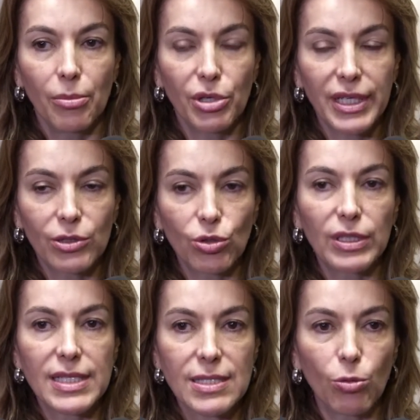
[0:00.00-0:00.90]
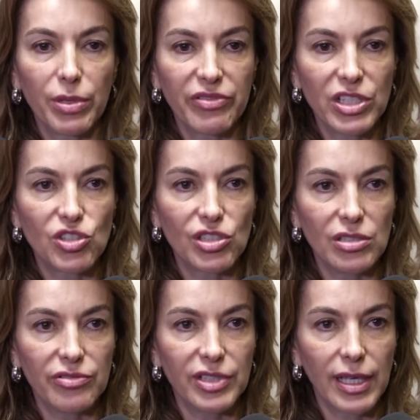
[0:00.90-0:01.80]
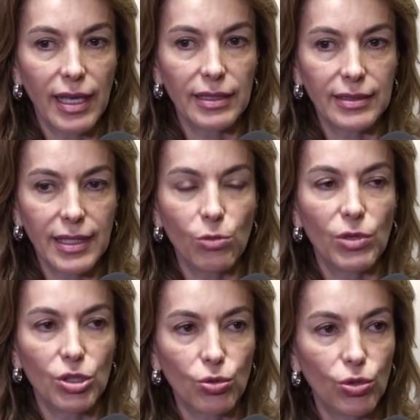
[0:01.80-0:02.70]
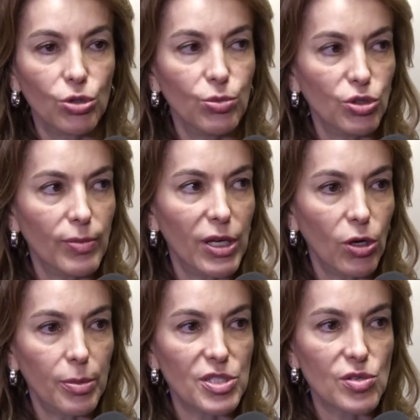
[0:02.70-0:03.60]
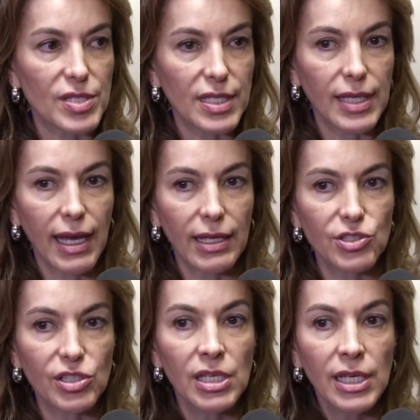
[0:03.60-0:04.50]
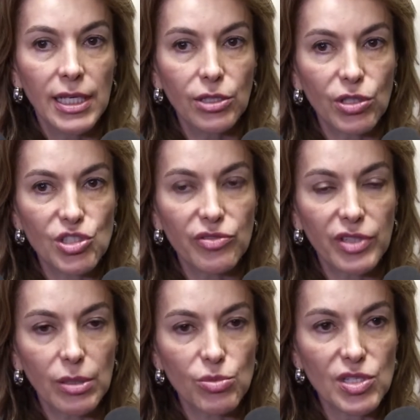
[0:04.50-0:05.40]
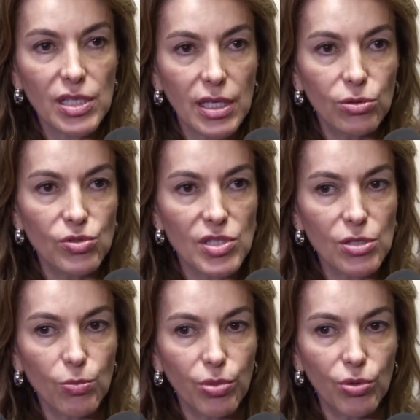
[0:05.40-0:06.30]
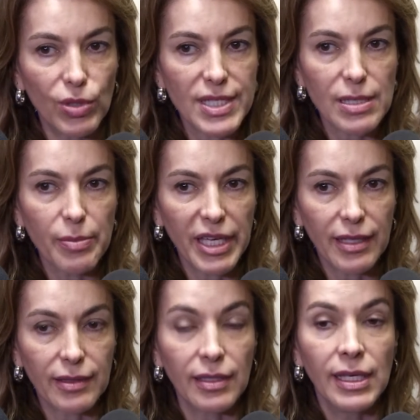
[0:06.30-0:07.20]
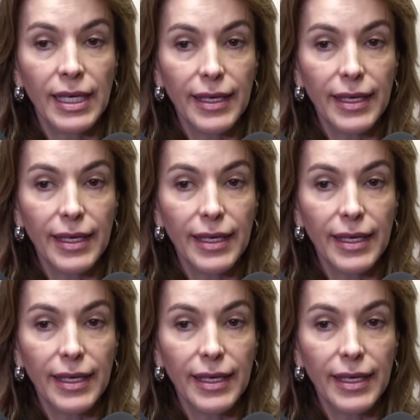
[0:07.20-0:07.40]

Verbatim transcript: porque toda ação preventiva ela tem um retorno muito maior para a sociedade e nós tivemos que reduzir um pouco essa meta.